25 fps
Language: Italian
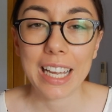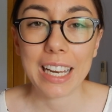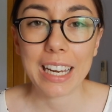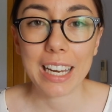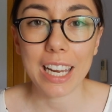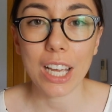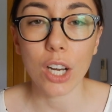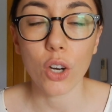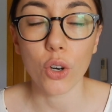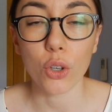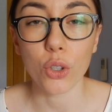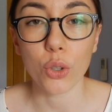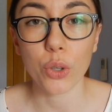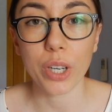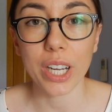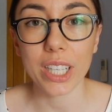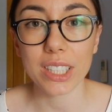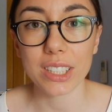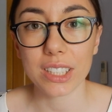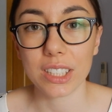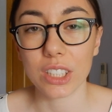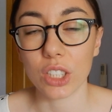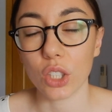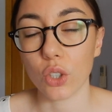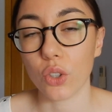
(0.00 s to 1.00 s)
le
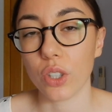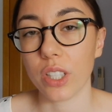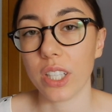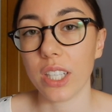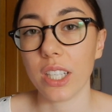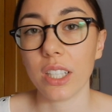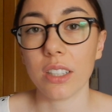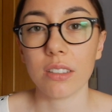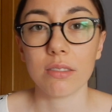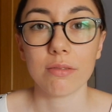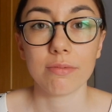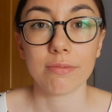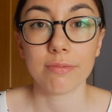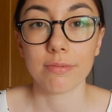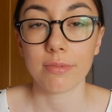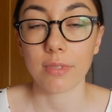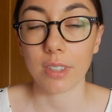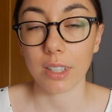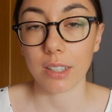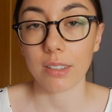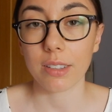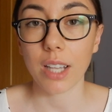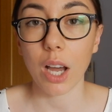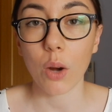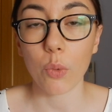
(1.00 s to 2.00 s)
coniugazioni
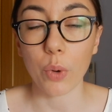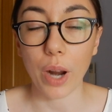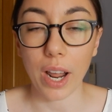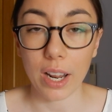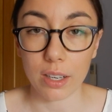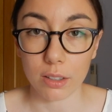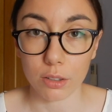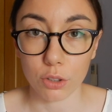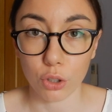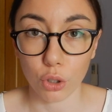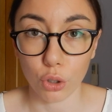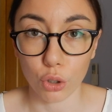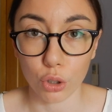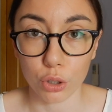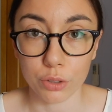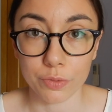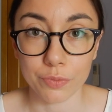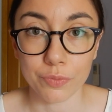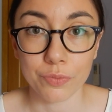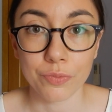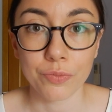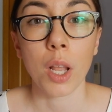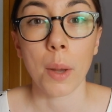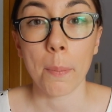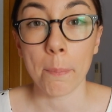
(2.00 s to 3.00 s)
da un altro
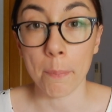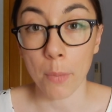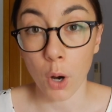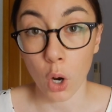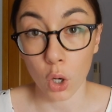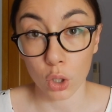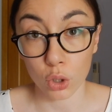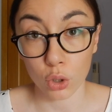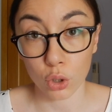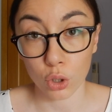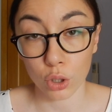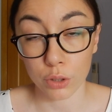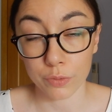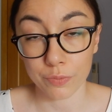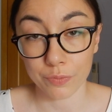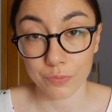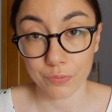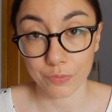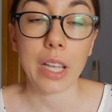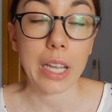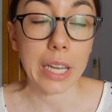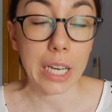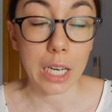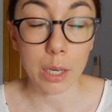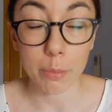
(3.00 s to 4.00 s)
modo.
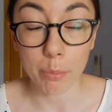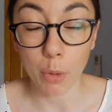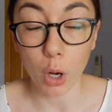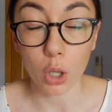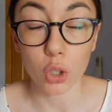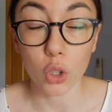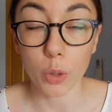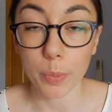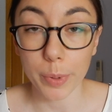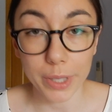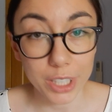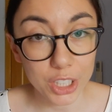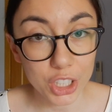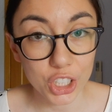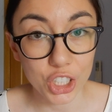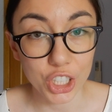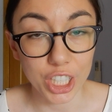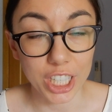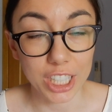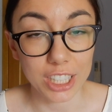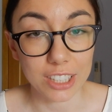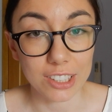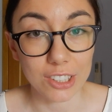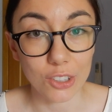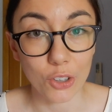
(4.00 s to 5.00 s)
Il modo
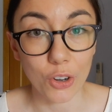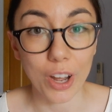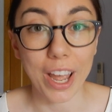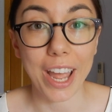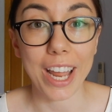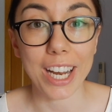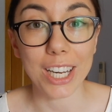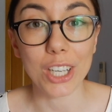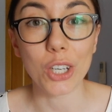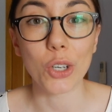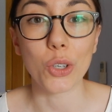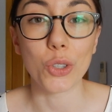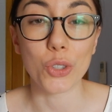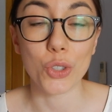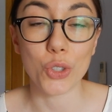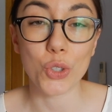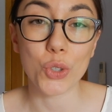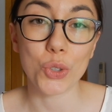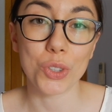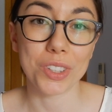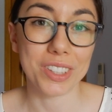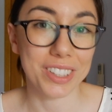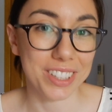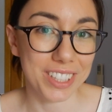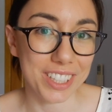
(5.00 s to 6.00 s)
prescelto è il
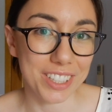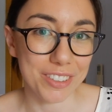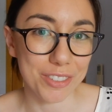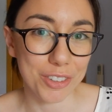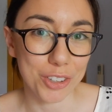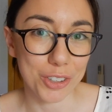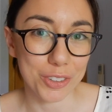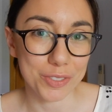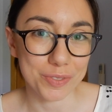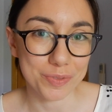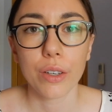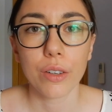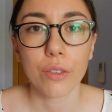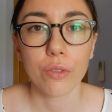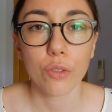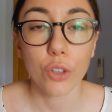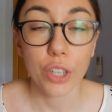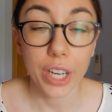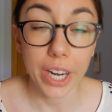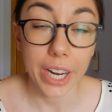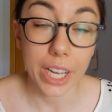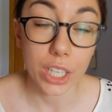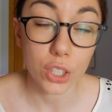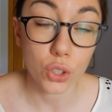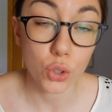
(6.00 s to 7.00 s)
congiuntivo.
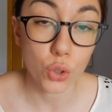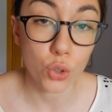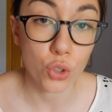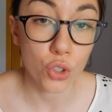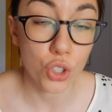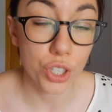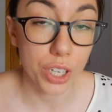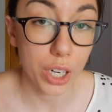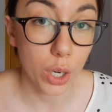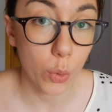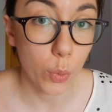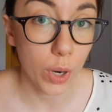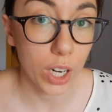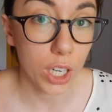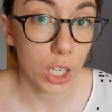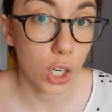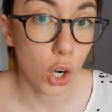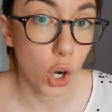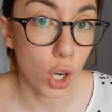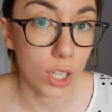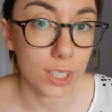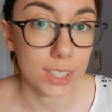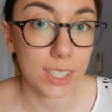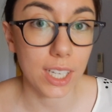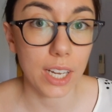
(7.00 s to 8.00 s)
Vorrei aggiungere
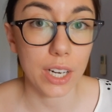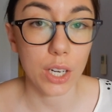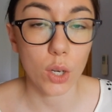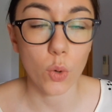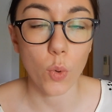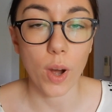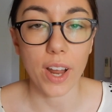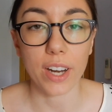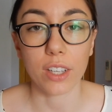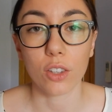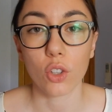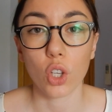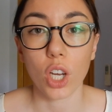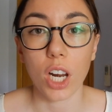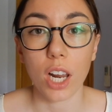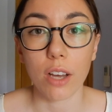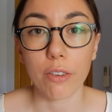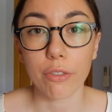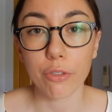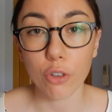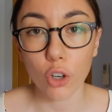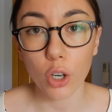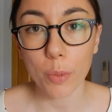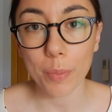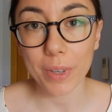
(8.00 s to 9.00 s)
qualcosa riguardo alla
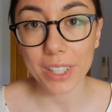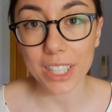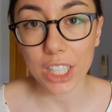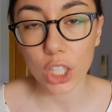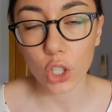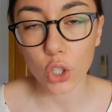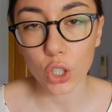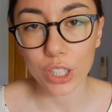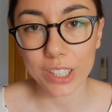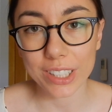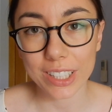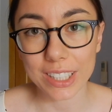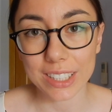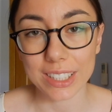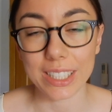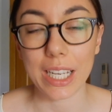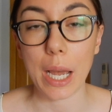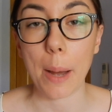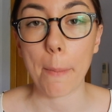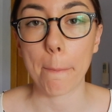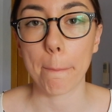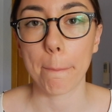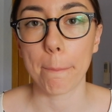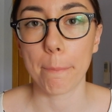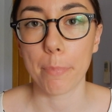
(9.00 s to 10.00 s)
forma di
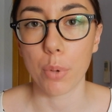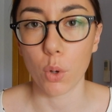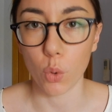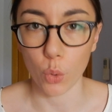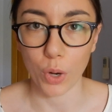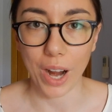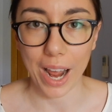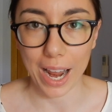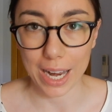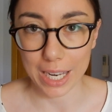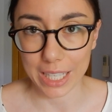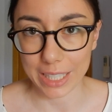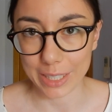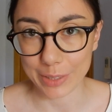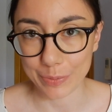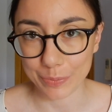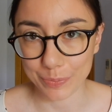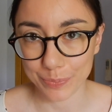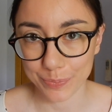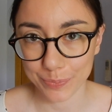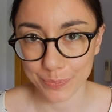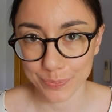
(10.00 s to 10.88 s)
cortesia plurale.